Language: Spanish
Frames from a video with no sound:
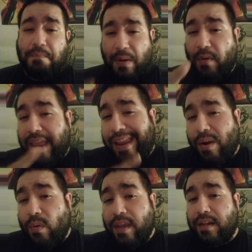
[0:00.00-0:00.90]
Me voy a
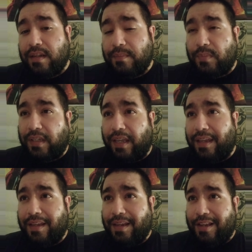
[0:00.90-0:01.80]
incluir,
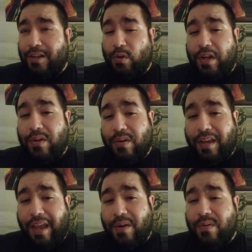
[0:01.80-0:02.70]
porque lo único
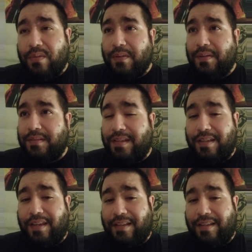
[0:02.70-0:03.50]
que hago ¿sí?